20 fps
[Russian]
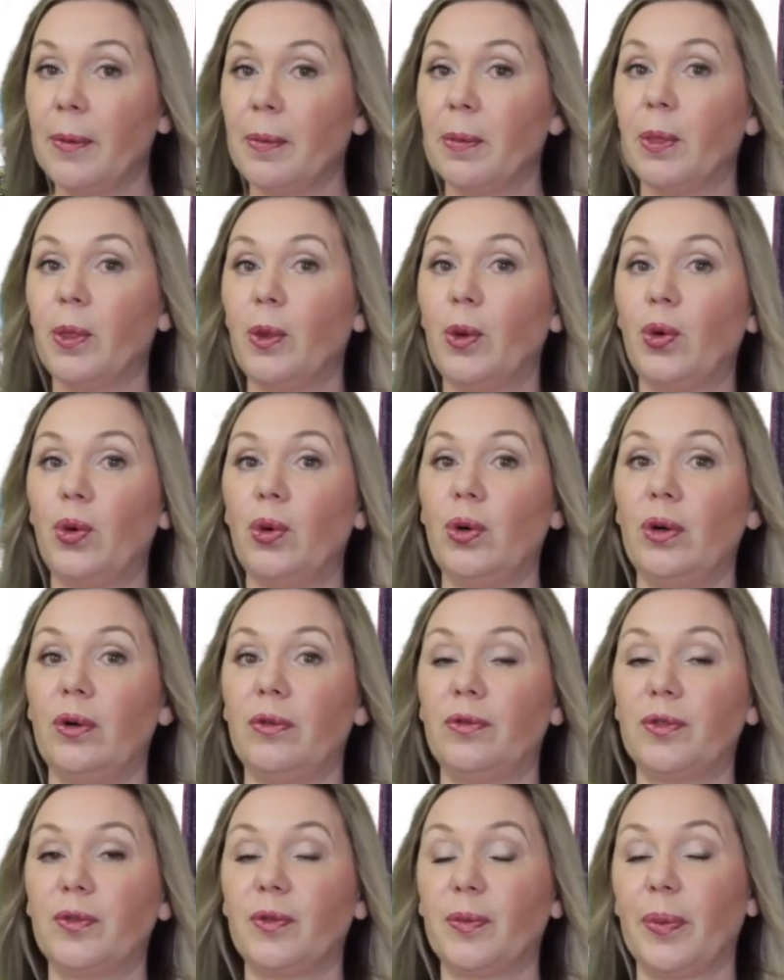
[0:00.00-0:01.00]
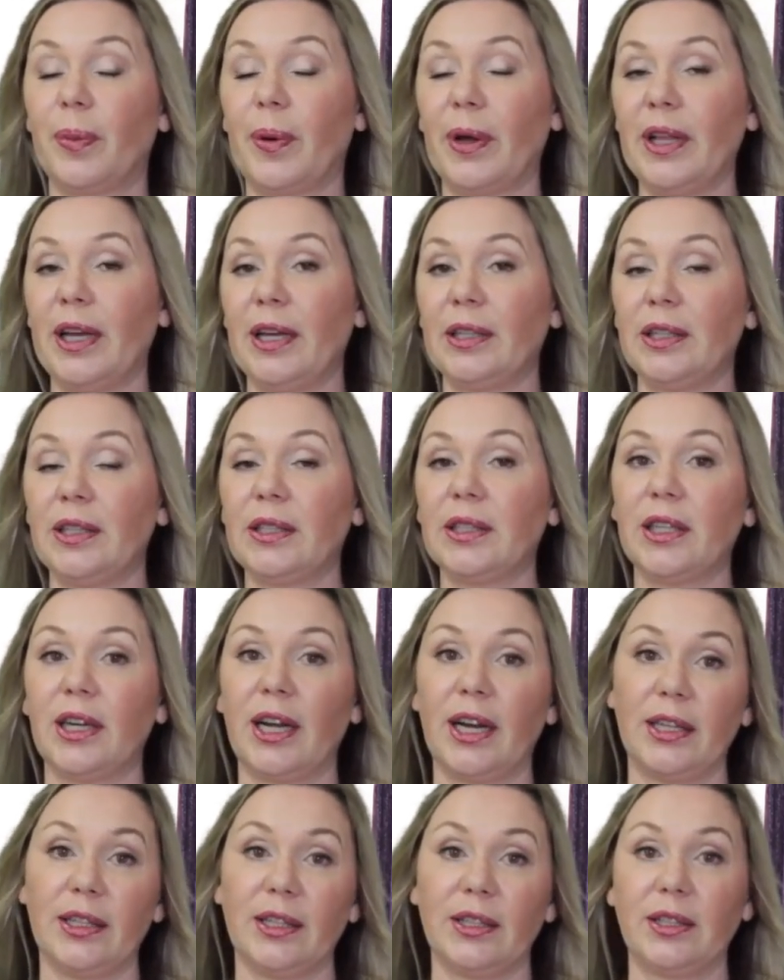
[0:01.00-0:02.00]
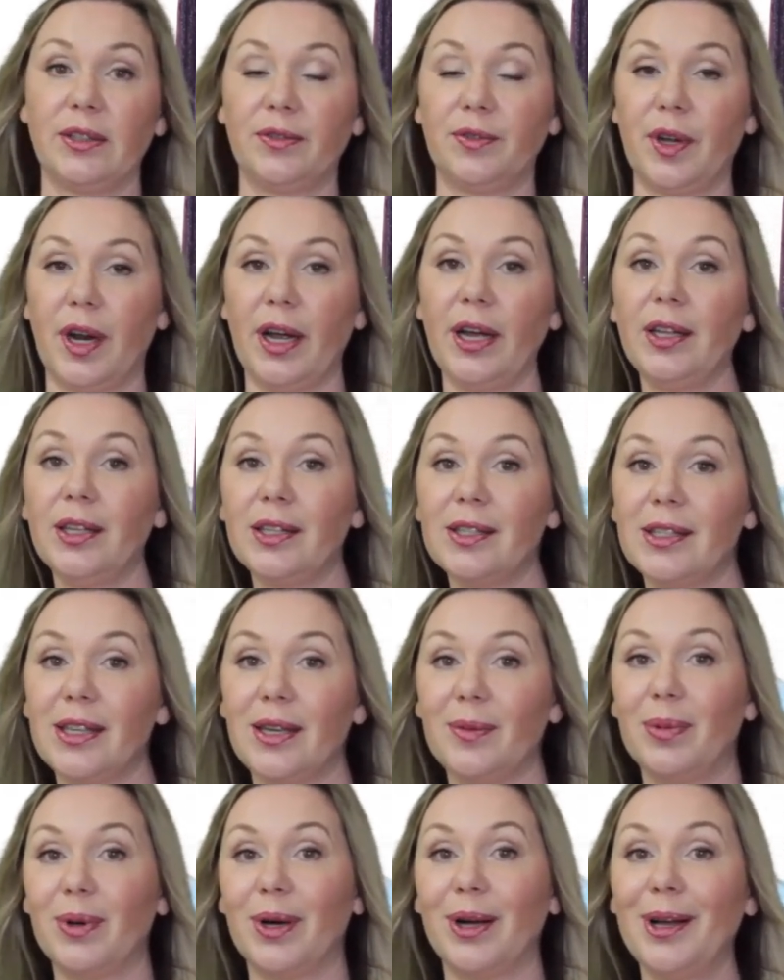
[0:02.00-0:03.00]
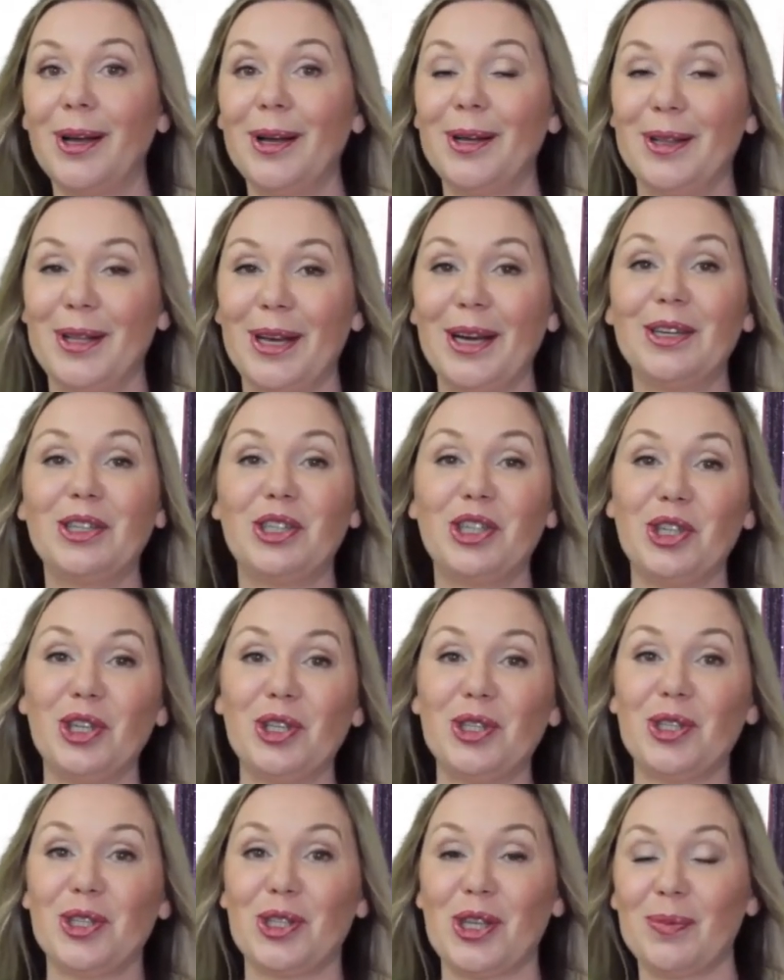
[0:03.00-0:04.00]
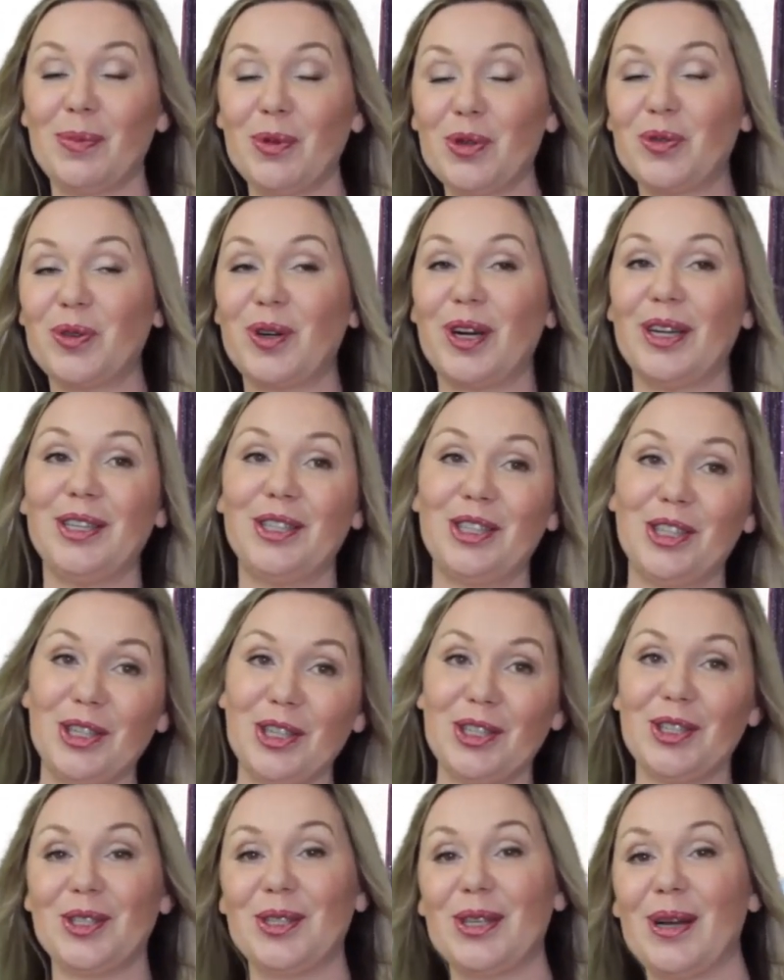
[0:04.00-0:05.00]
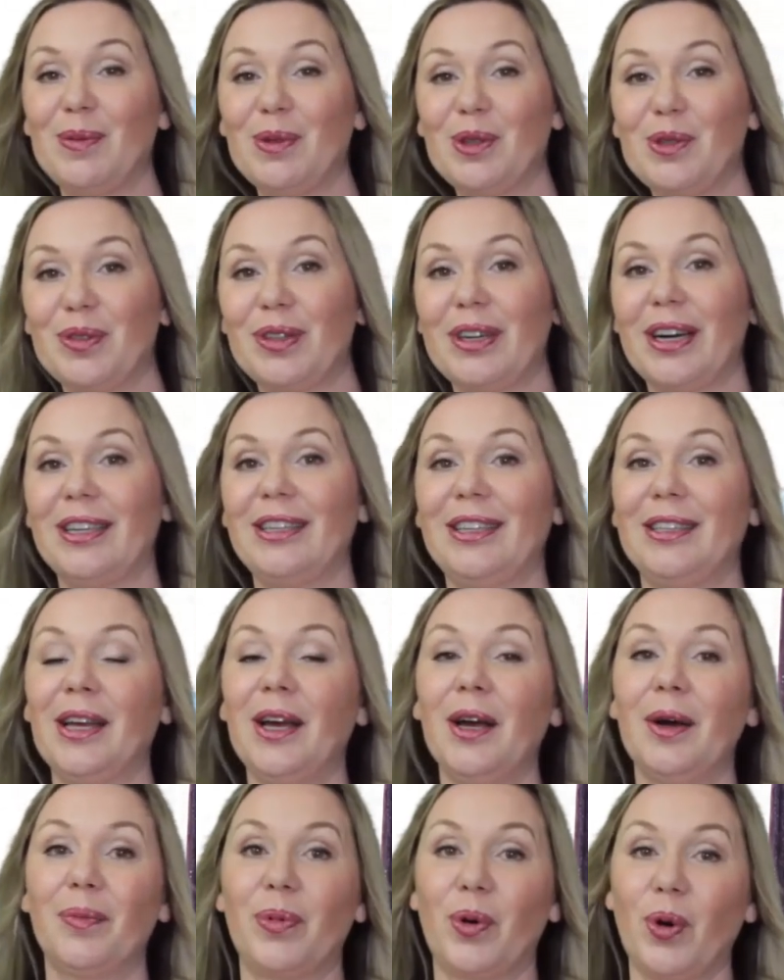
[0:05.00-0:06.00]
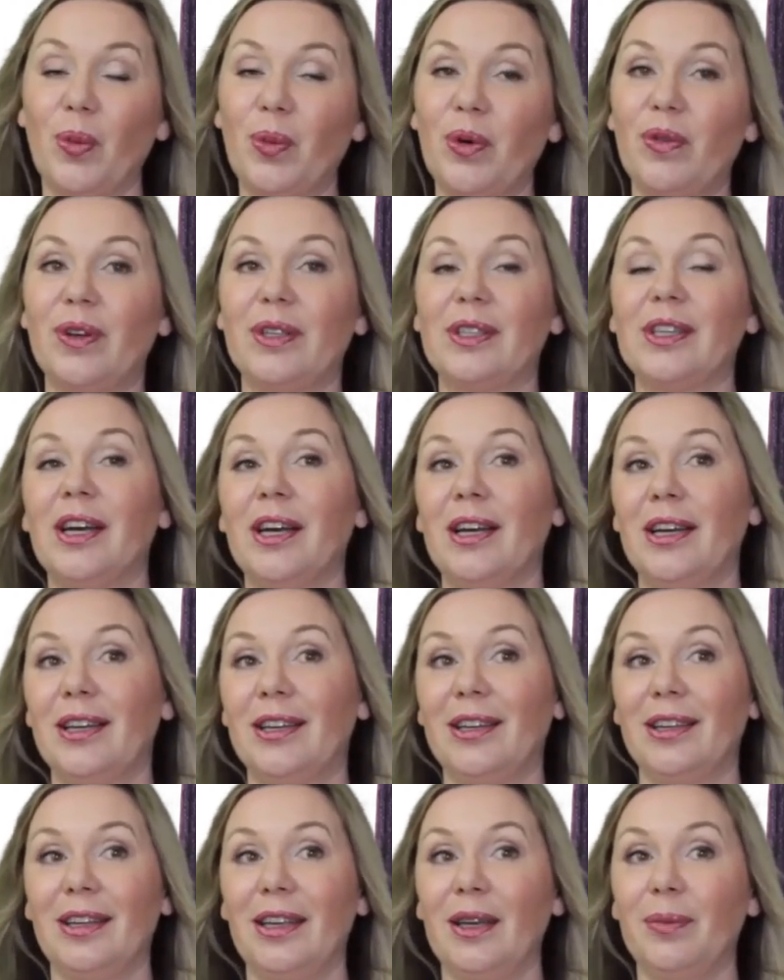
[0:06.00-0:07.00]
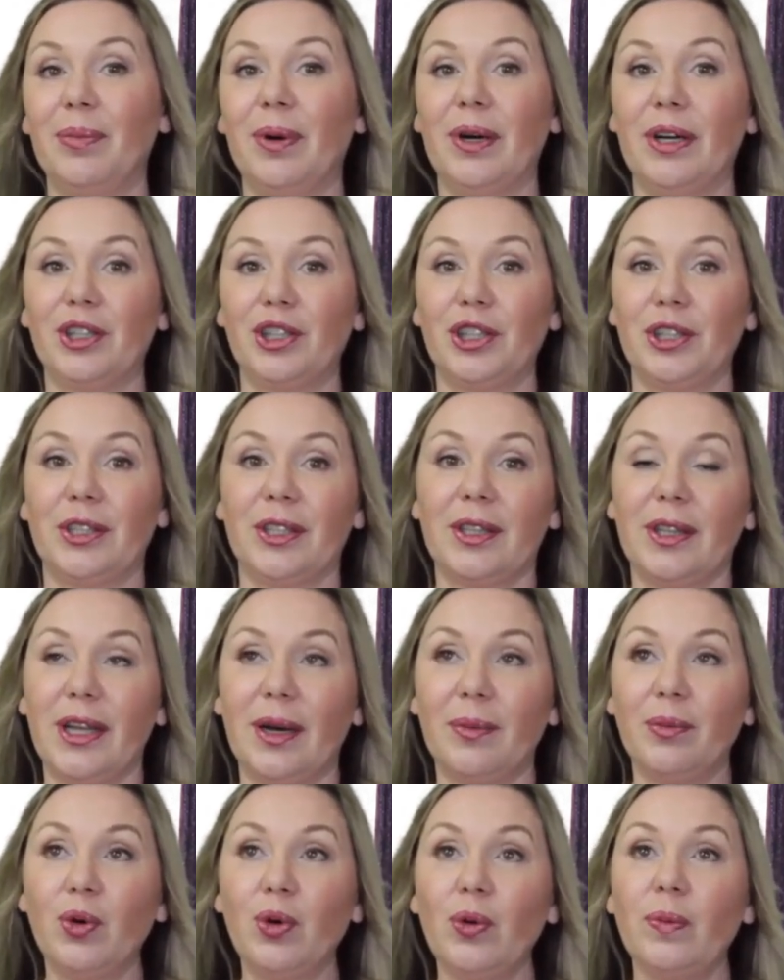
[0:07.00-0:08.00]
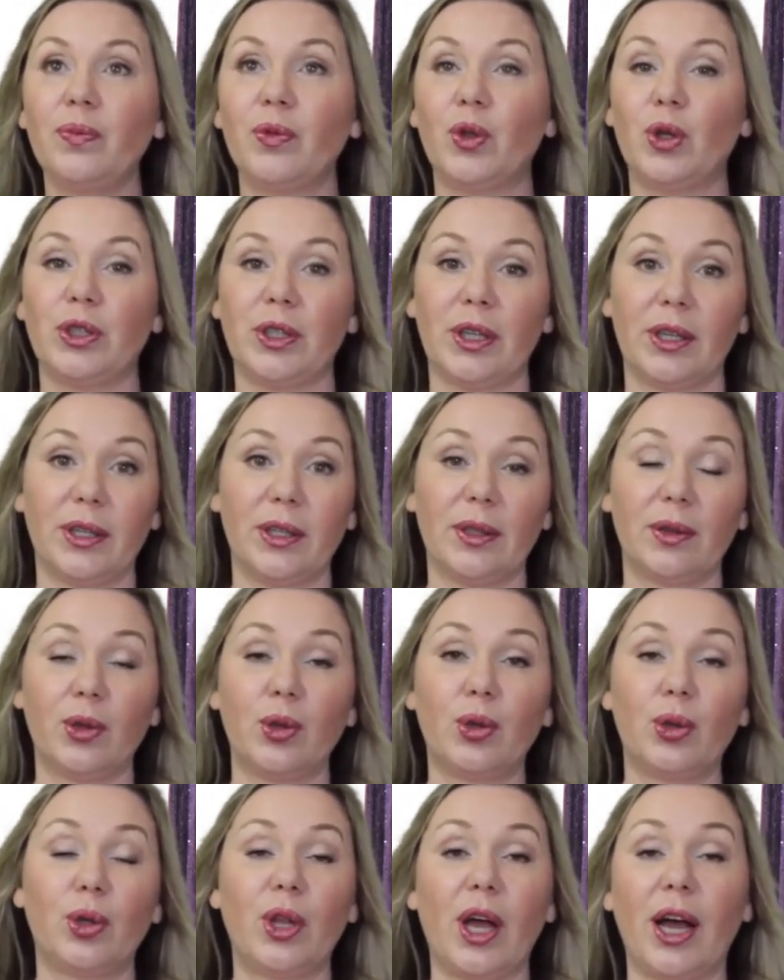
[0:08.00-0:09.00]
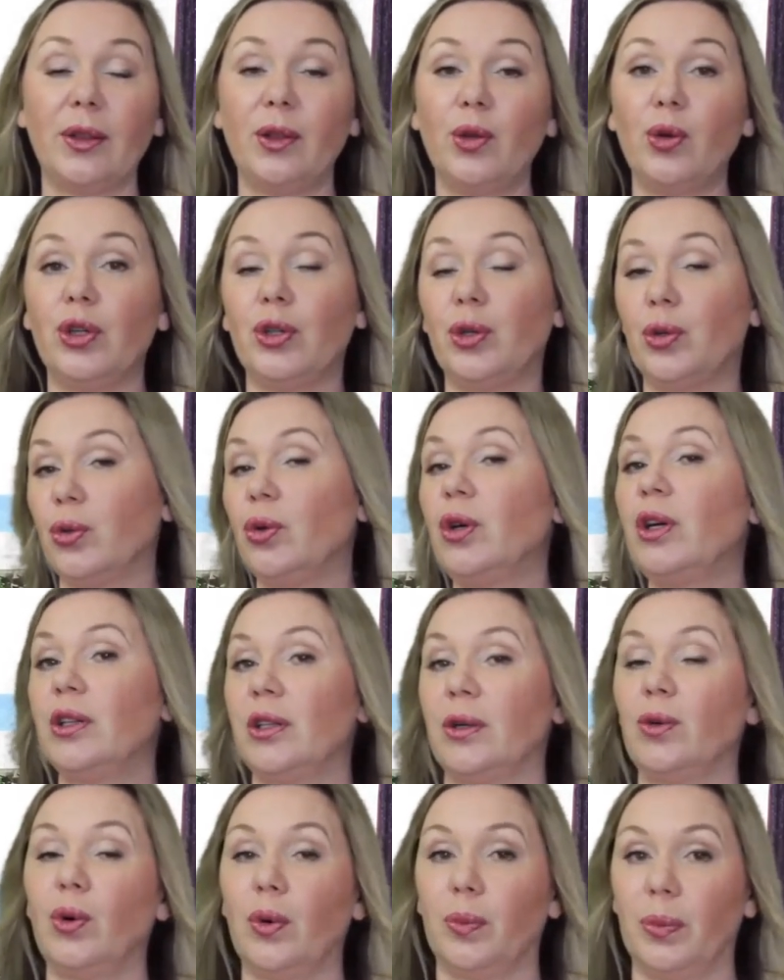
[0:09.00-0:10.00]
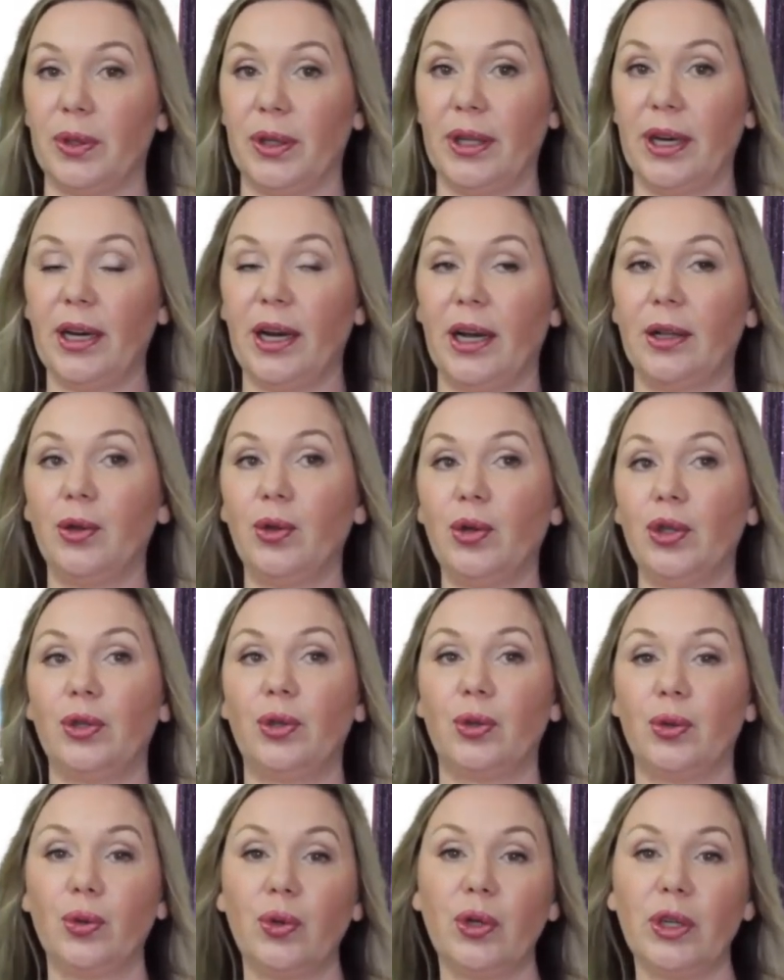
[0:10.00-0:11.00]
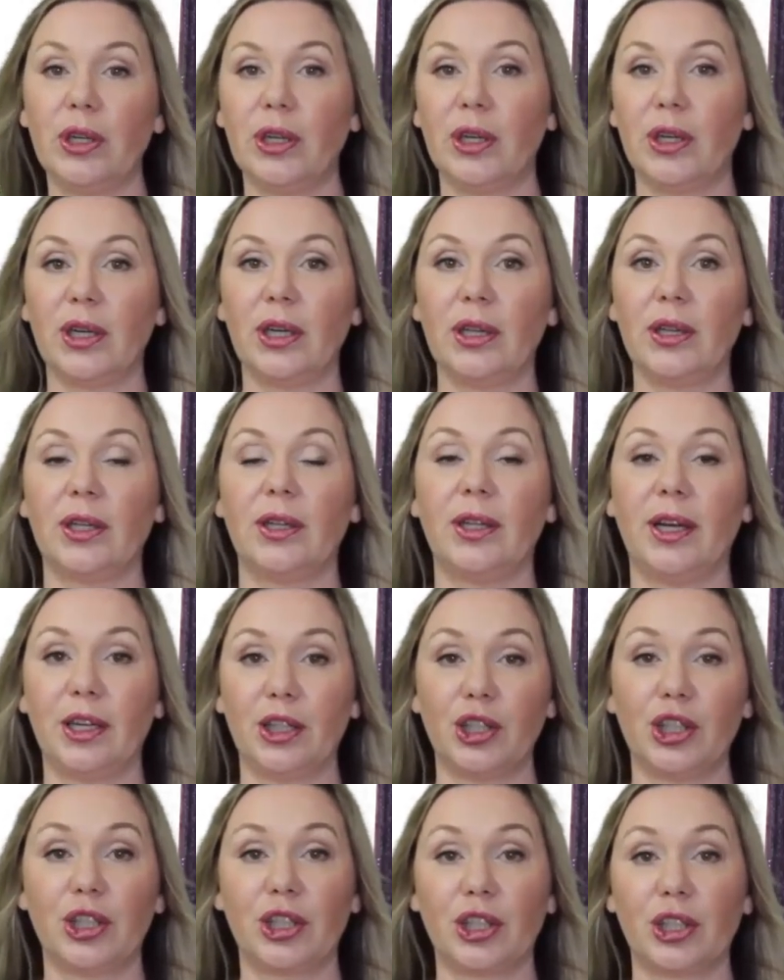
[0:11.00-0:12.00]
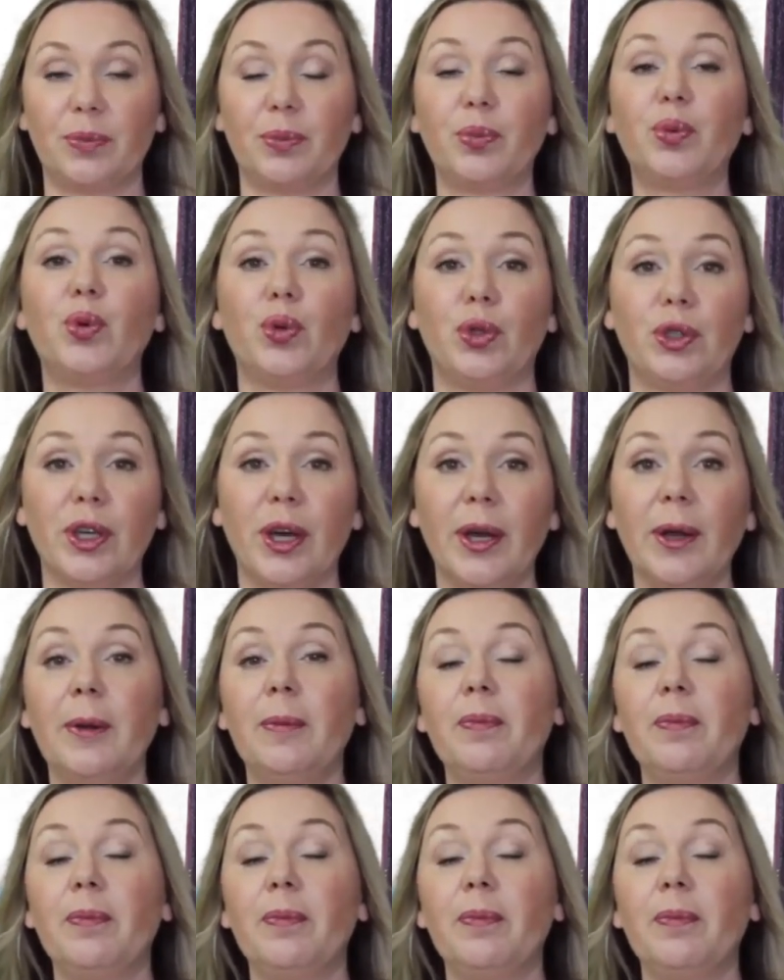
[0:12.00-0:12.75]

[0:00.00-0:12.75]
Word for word: Но впадать из крайности в крайность, либо да, жениться замуж, выходить, жениться замуж, выходить, пробовать, либо жить одному, то есть э, одно и другое это опыт, да, одно и другое это наш путь.